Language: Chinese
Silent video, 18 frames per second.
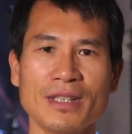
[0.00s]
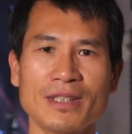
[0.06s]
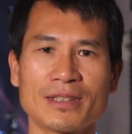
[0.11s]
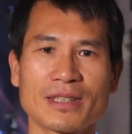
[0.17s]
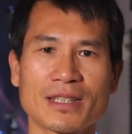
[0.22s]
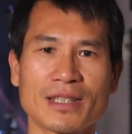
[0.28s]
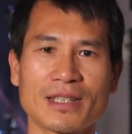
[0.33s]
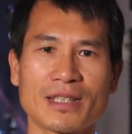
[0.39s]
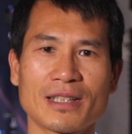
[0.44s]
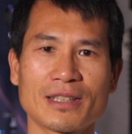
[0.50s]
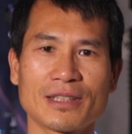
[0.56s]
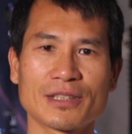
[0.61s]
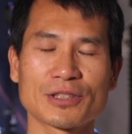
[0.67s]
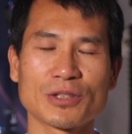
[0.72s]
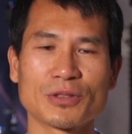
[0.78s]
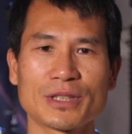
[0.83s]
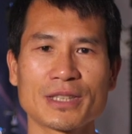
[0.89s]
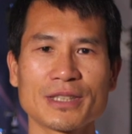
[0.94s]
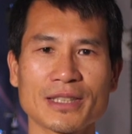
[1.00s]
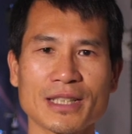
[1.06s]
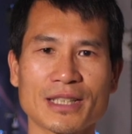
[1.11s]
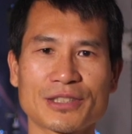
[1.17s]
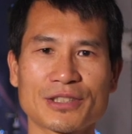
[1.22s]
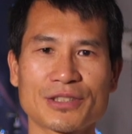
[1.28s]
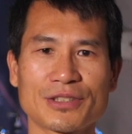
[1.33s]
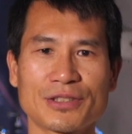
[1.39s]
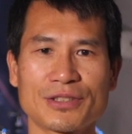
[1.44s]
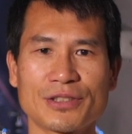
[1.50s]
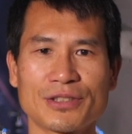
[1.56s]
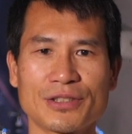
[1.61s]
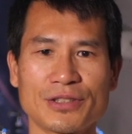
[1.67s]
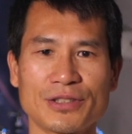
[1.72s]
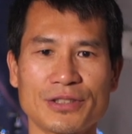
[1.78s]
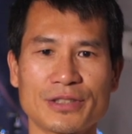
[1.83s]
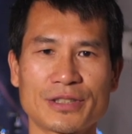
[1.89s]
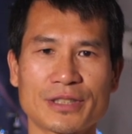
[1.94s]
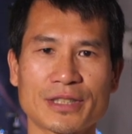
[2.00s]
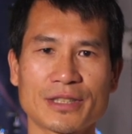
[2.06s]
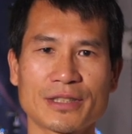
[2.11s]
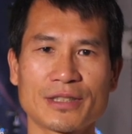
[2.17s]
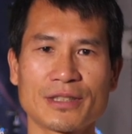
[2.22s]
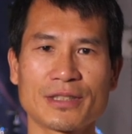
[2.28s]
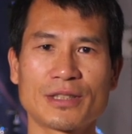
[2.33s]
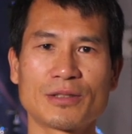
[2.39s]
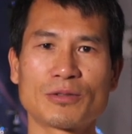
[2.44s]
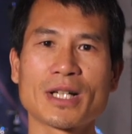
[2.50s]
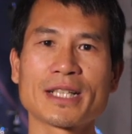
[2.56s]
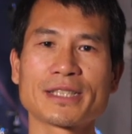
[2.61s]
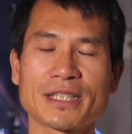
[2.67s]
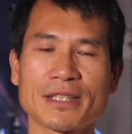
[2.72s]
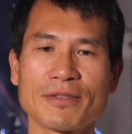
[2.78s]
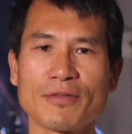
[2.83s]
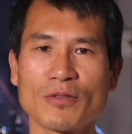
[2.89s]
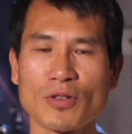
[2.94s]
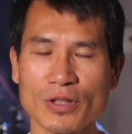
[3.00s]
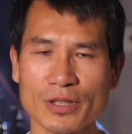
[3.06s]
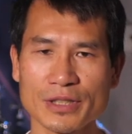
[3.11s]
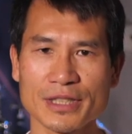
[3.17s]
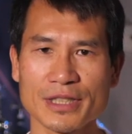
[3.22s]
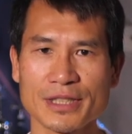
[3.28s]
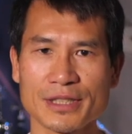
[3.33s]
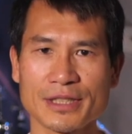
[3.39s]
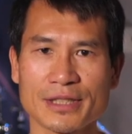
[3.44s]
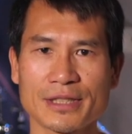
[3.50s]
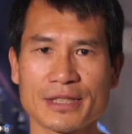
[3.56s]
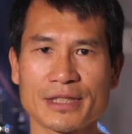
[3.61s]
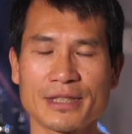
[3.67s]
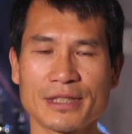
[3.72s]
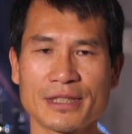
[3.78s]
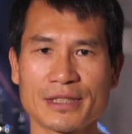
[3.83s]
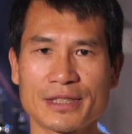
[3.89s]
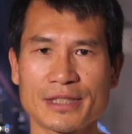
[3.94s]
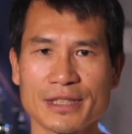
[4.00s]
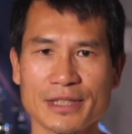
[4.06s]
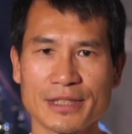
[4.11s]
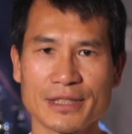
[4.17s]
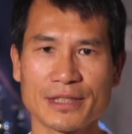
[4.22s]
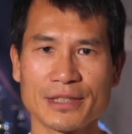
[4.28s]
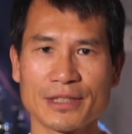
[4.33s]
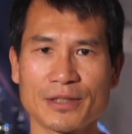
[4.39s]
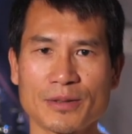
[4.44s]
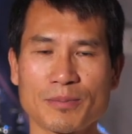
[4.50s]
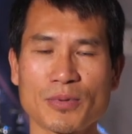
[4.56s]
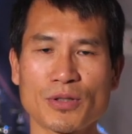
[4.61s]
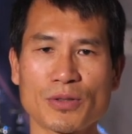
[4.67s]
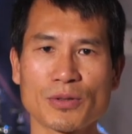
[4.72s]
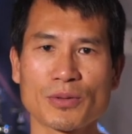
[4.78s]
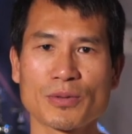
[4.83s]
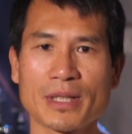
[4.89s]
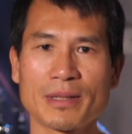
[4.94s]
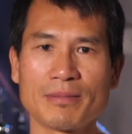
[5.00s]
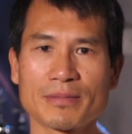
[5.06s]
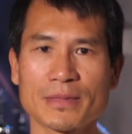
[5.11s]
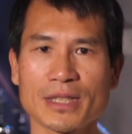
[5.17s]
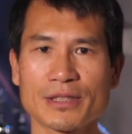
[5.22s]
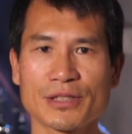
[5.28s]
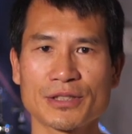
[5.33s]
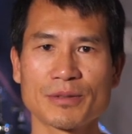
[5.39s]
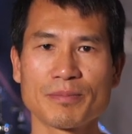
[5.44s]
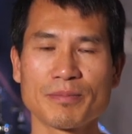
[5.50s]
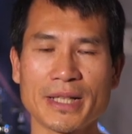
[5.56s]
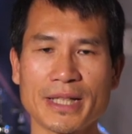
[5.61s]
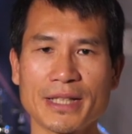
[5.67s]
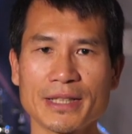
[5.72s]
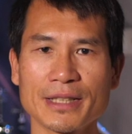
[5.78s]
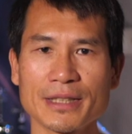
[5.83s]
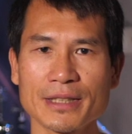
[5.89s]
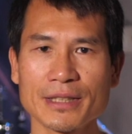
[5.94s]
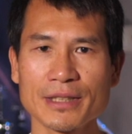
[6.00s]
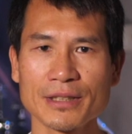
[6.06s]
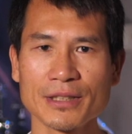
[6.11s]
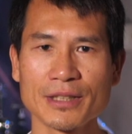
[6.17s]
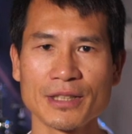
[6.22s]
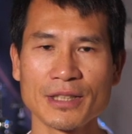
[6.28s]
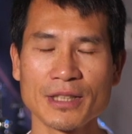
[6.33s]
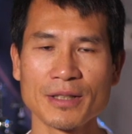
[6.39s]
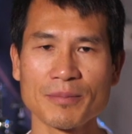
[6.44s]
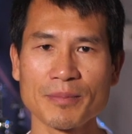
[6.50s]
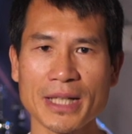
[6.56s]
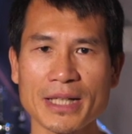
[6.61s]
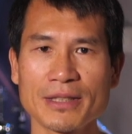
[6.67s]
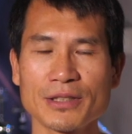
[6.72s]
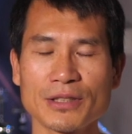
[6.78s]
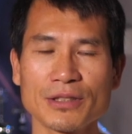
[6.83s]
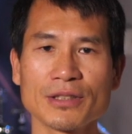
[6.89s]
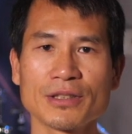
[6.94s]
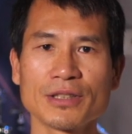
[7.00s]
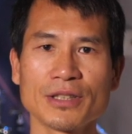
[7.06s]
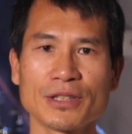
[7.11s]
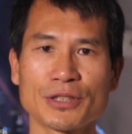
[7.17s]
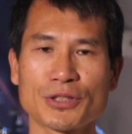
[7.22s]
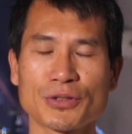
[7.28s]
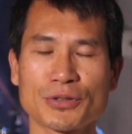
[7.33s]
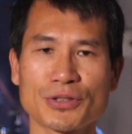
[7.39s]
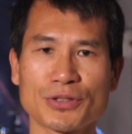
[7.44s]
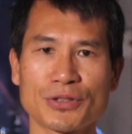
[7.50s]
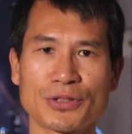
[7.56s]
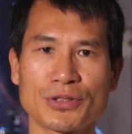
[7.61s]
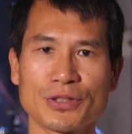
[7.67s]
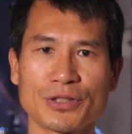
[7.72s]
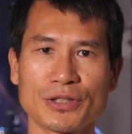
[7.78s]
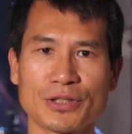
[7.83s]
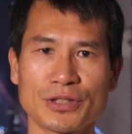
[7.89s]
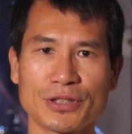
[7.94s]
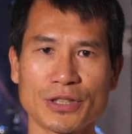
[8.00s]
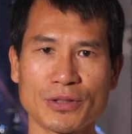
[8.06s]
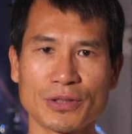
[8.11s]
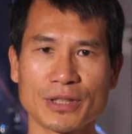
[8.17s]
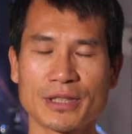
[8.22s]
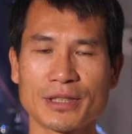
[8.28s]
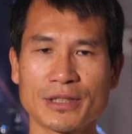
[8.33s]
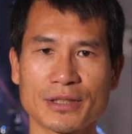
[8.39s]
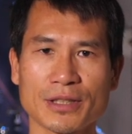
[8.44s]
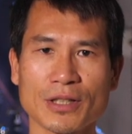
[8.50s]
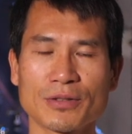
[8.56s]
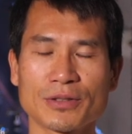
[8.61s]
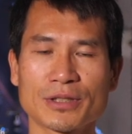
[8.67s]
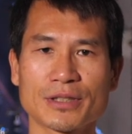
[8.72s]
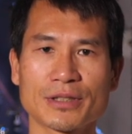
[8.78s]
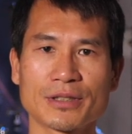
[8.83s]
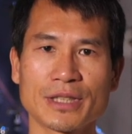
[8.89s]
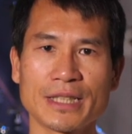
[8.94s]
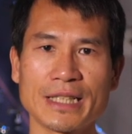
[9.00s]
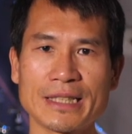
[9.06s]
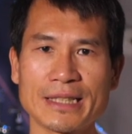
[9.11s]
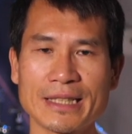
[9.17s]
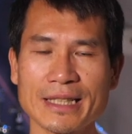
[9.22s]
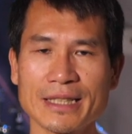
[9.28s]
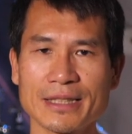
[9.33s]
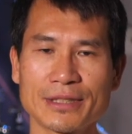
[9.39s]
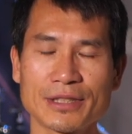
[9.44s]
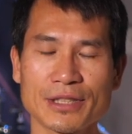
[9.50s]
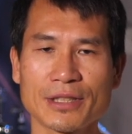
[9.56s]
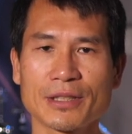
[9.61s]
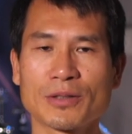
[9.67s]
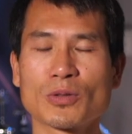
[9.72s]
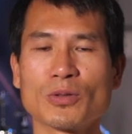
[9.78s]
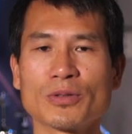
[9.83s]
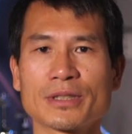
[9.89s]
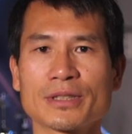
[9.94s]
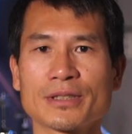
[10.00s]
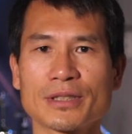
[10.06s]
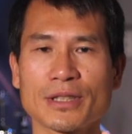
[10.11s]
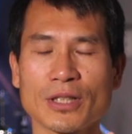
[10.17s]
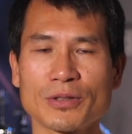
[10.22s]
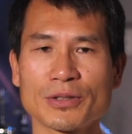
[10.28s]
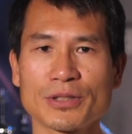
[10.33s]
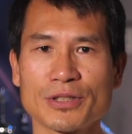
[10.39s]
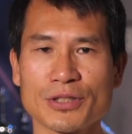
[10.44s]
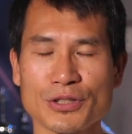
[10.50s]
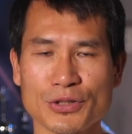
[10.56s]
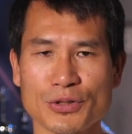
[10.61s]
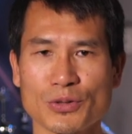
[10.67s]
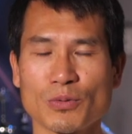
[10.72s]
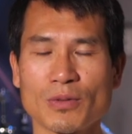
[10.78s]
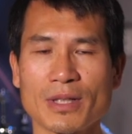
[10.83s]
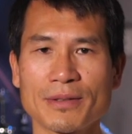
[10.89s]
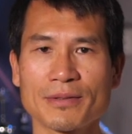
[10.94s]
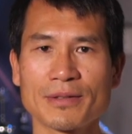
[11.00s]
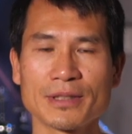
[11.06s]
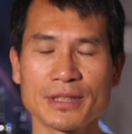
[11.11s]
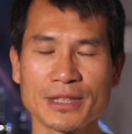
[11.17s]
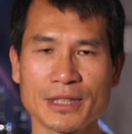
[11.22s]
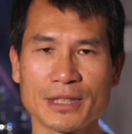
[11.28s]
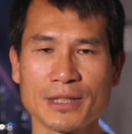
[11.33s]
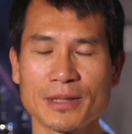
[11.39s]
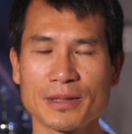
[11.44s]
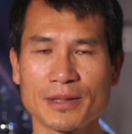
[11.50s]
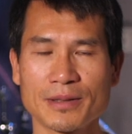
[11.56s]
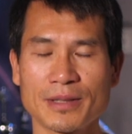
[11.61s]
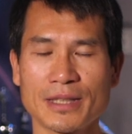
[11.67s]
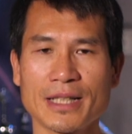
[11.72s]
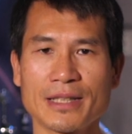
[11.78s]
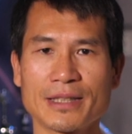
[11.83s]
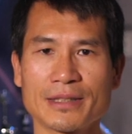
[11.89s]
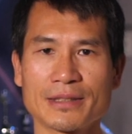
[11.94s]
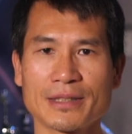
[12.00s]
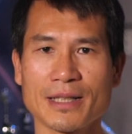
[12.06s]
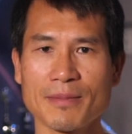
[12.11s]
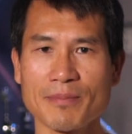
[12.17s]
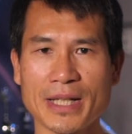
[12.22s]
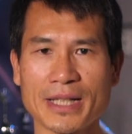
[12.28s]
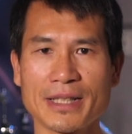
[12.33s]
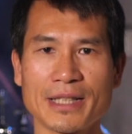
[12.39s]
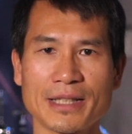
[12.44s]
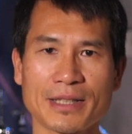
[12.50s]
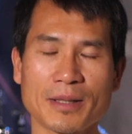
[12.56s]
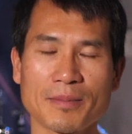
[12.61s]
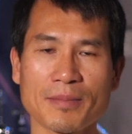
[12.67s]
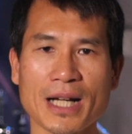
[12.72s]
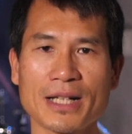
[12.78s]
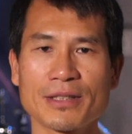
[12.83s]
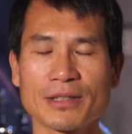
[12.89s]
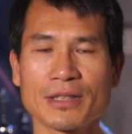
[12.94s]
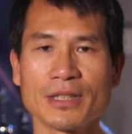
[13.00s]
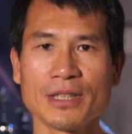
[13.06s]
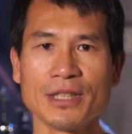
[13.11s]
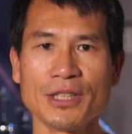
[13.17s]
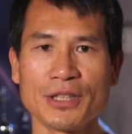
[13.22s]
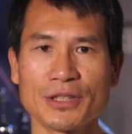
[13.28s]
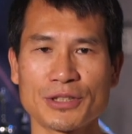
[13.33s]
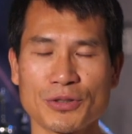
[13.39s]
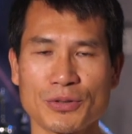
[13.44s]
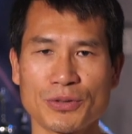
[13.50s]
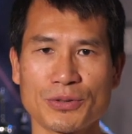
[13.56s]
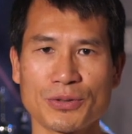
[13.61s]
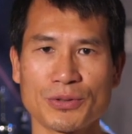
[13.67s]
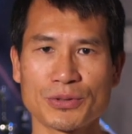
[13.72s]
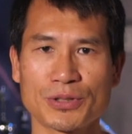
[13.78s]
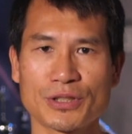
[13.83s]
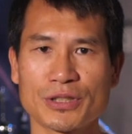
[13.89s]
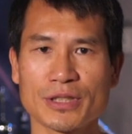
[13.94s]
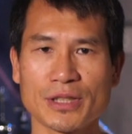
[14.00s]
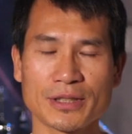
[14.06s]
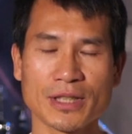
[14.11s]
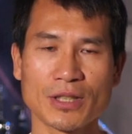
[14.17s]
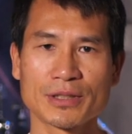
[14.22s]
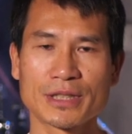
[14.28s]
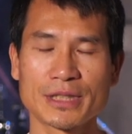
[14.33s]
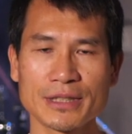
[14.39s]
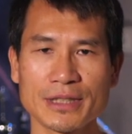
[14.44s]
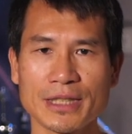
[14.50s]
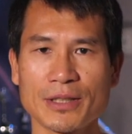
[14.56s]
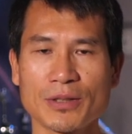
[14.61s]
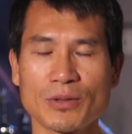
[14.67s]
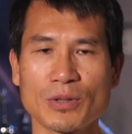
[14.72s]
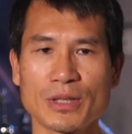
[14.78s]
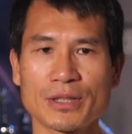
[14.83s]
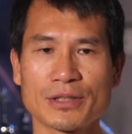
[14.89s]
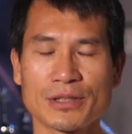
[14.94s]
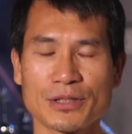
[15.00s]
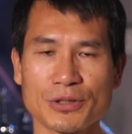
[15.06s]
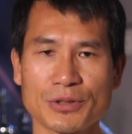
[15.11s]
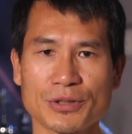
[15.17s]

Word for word: 那首先它是这个 Rising Voices 的这个 program， 它是每一个片就是有一个投资 Indeed 这个公司投资10万一个电影，它每年要拍，就至少到今年为止就